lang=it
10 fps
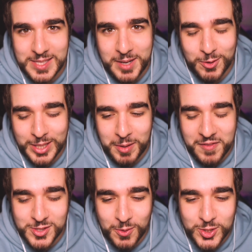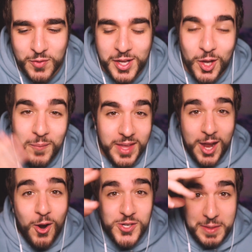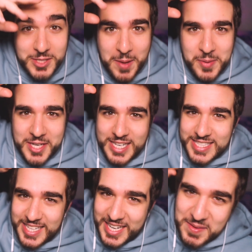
mille a tutti per aver visto questo video e noi ci vediamo sempre tra le stelle.